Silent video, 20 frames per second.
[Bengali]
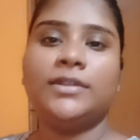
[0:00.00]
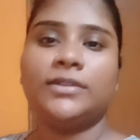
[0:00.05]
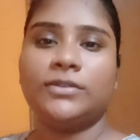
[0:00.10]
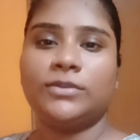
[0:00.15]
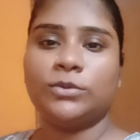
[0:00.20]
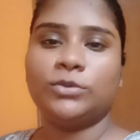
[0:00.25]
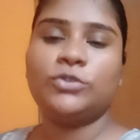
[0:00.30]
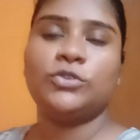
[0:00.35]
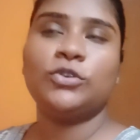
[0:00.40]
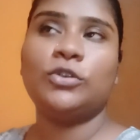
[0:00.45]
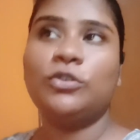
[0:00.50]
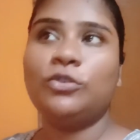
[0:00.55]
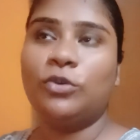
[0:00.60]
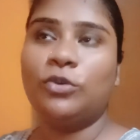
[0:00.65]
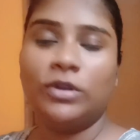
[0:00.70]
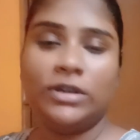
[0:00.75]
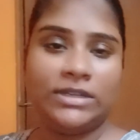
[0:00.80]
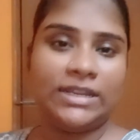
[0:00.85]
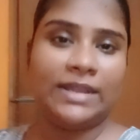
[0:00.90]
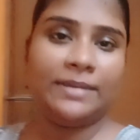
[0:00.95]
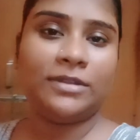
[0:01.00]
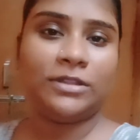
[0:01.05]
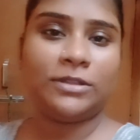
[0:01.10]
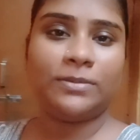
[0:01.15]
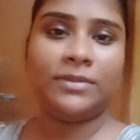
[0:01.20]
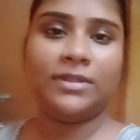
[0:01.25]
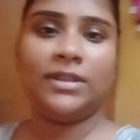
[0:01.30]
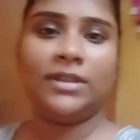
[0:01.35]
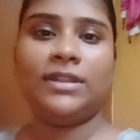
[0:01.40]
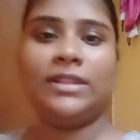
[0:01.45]
তো চলো ঘড়ির টাইমটা
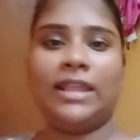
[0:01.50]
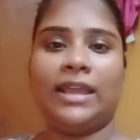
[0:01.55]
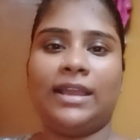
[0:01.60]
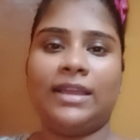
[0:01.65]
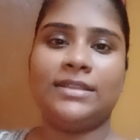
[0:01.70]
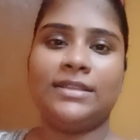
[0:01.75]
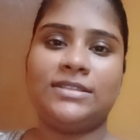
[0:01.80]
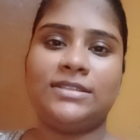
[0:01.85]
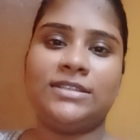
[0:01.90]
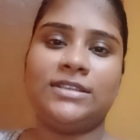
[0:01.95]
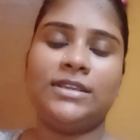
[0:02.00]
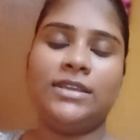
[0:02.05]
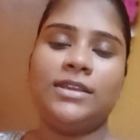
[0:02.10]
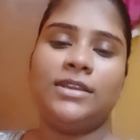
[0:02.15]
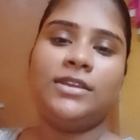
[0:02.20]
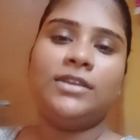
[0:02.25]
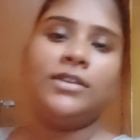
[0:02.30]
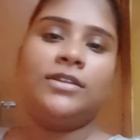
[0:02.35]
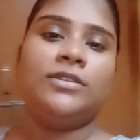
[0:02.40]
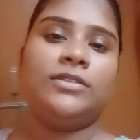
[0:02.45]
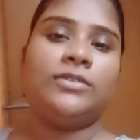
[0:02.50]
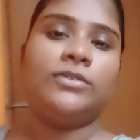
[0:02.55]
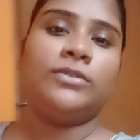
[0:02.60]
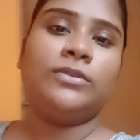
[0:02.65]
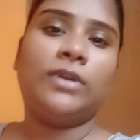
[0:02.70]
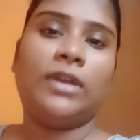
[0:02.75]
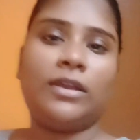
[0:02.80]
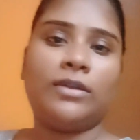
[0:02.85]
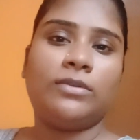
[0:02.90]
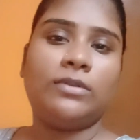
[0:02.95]
তোমাদের দেখাচ্ছি তো
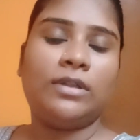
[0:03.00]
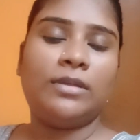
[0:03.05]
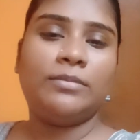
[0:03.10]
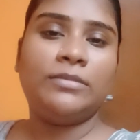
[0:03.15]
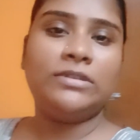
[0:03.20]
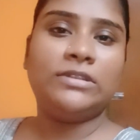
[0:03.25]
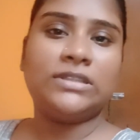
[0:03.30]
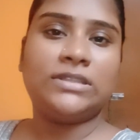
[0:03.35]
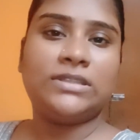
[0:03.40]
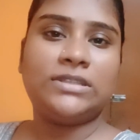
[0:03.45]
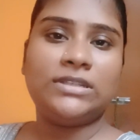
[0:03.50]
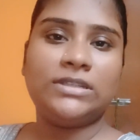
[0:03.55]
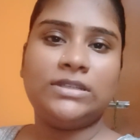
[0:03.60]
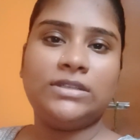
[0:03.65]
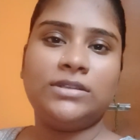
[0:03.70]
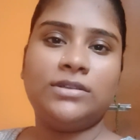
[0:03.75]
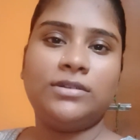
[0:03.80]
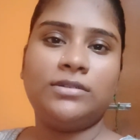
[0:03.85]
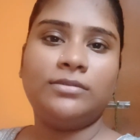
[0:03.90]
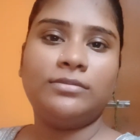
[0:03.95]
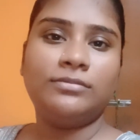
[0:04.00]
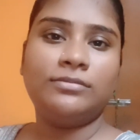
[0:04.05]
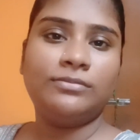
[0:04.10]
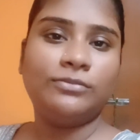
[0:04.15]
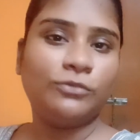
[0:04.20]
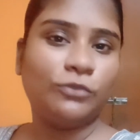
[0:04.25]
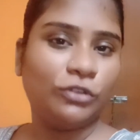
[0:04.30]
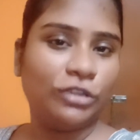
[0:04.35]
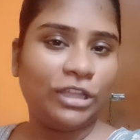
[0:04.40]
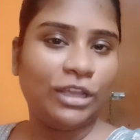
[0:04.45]
এখন আমি যাচ্ছি
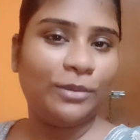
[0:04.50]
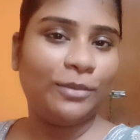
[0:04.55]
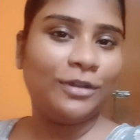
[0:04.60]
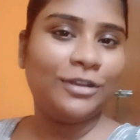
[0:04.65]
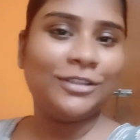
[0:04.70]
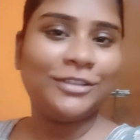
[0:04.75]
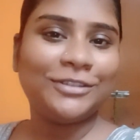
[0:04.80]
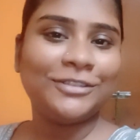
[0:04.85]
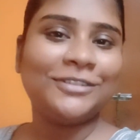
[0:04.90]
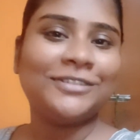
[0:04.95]
কোথায় বলো তো